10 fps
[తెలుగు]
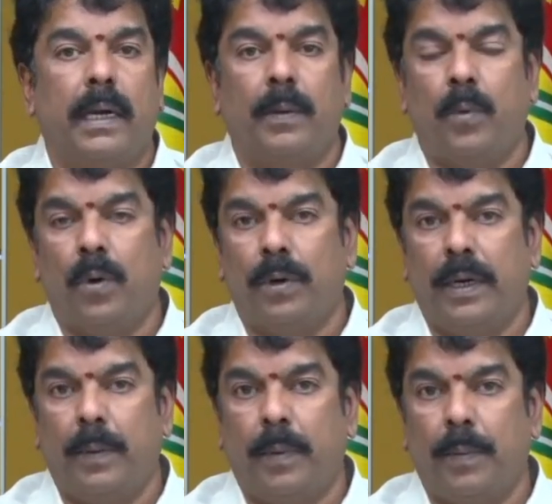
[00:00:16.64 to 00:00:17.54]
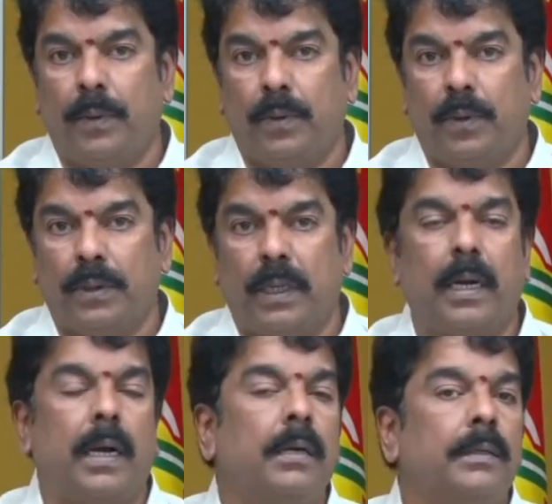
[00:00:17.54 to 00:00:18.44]
జగన్మోహన్ రెడ్డి ప్రభుత్వం
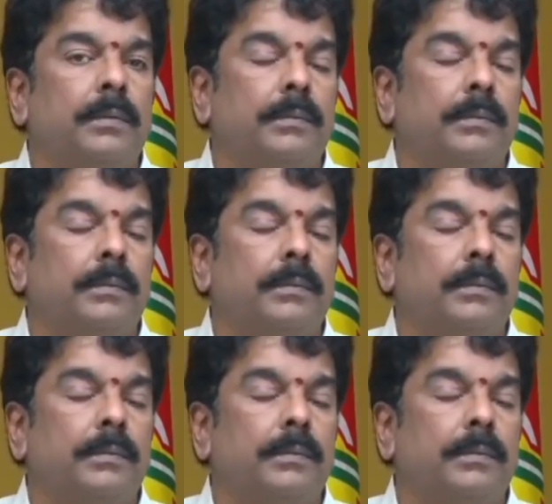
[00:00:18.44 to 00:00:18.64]
వచ్చినాక